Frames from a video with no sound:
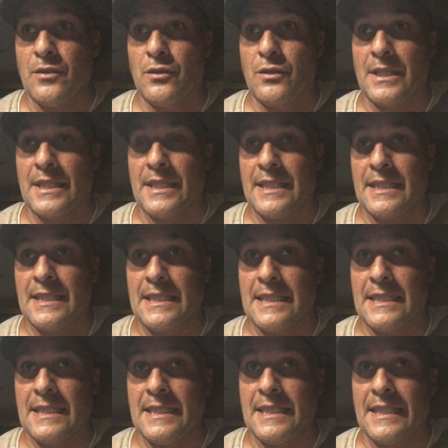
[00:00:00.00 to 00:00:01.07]
ore
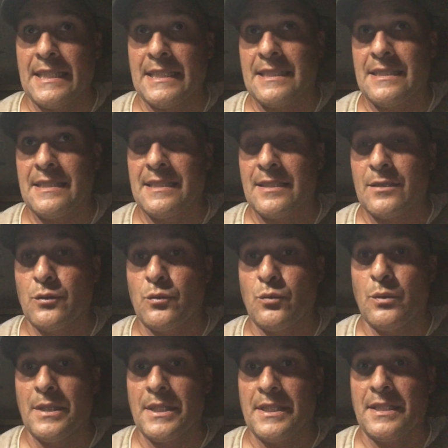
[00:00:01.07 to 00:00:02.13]
e
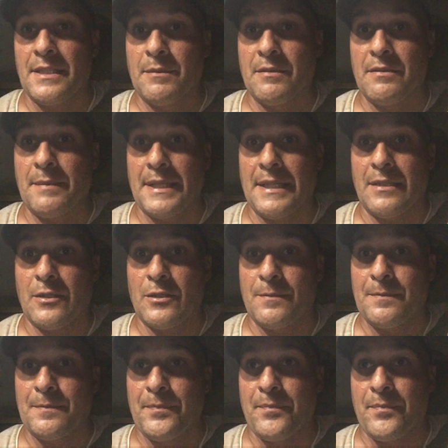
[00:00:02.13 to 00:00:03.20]
02 di movimento,
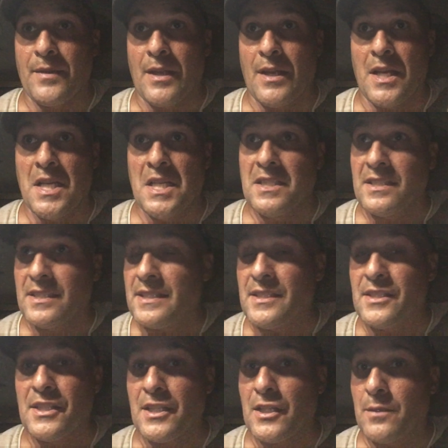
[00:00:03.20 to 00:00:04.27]

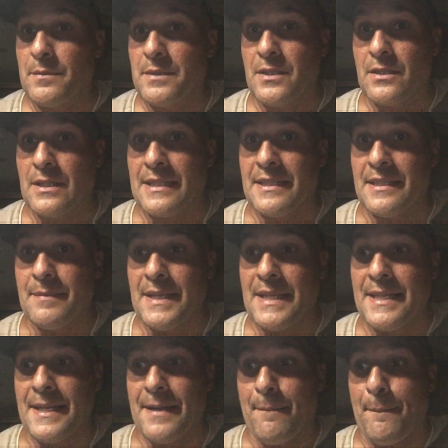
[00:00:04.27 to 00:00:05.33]
16 km orari di
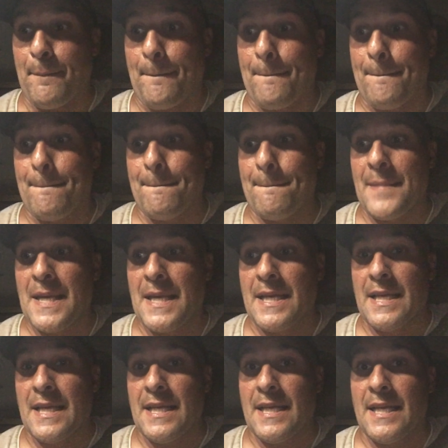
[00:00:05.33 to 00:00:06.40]
media
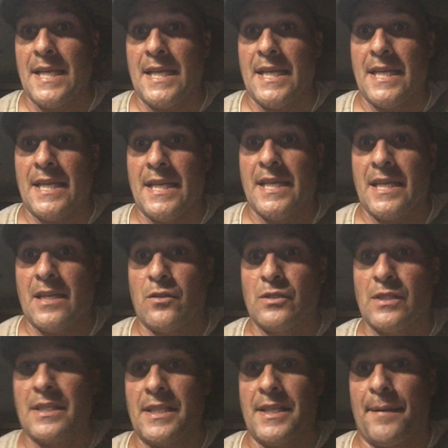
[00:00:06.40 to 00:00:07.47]
e
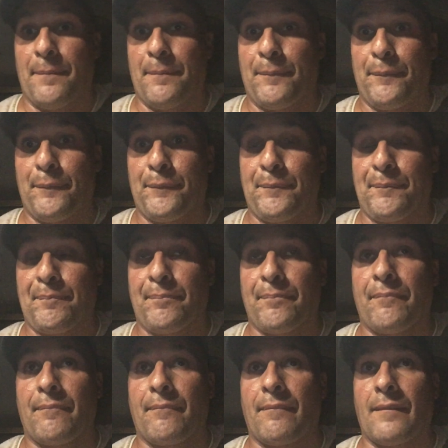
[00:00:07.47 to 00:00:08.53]
cosa dire,
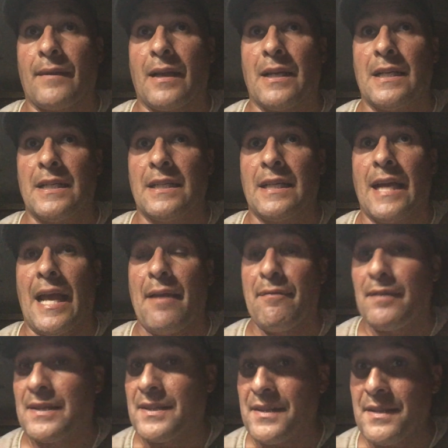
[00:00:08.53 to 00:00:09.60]
uh, è
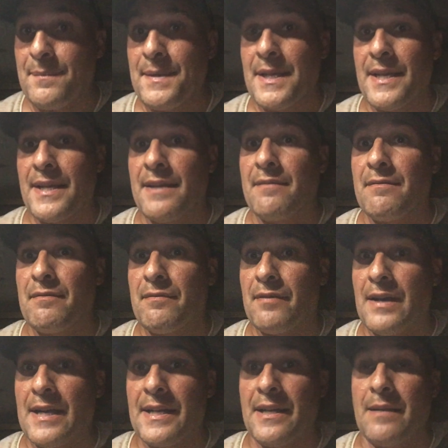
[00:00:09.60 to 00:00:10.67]
fattibile
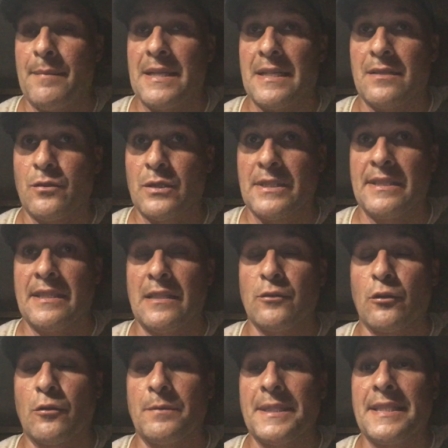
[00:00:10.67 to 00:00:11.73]
fare la maratona delle
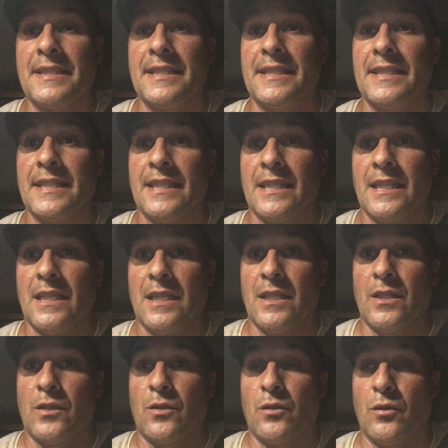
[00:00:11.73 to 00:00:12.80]
Dolomiti
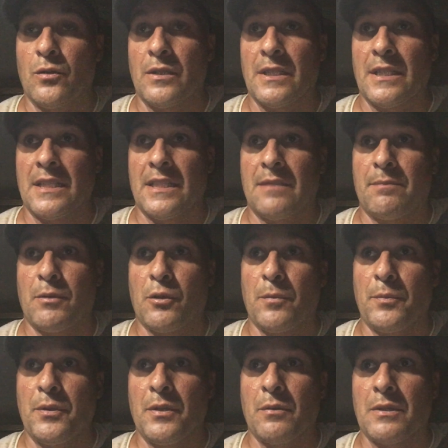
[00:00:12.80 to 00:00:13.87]
con uh, poco
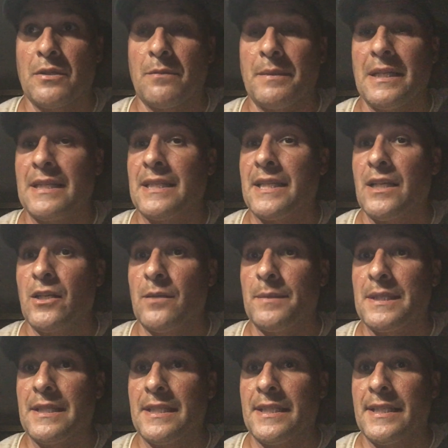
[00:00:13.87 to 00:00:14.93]
più di 4000 km